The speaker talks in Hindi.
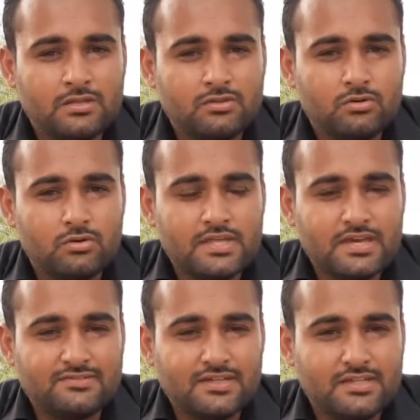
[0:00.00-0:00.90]
तो
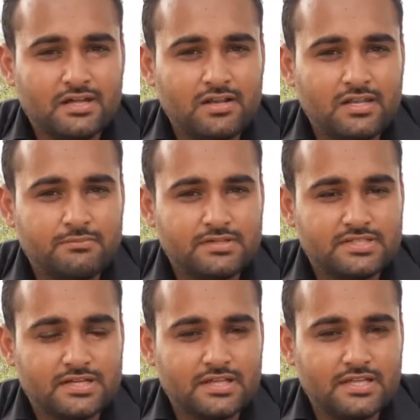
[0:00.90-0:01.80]
एक सईदा वाली
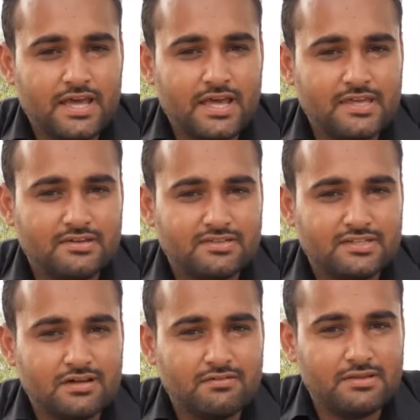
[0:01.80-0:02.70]
मशरकी है एक
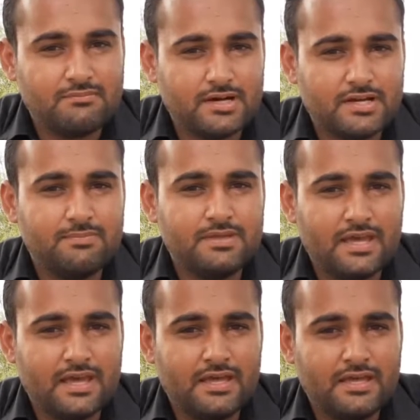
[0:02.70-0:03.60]
सईदा वाली मगरबी
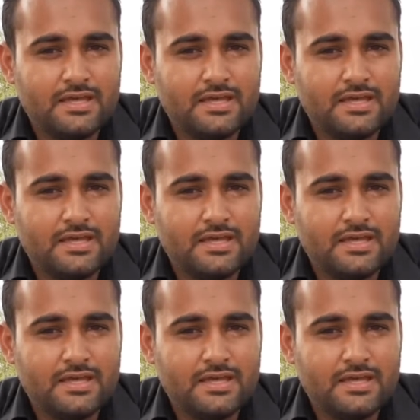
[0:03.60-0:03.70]
है